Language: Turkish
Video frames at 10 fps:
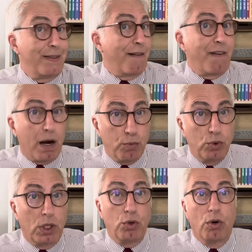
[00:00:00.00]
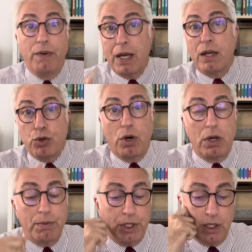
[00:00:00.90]
Ne var bunda diyor ve
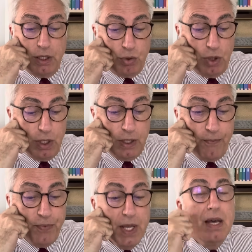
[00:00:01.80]
şöyle bir şey de söyledim.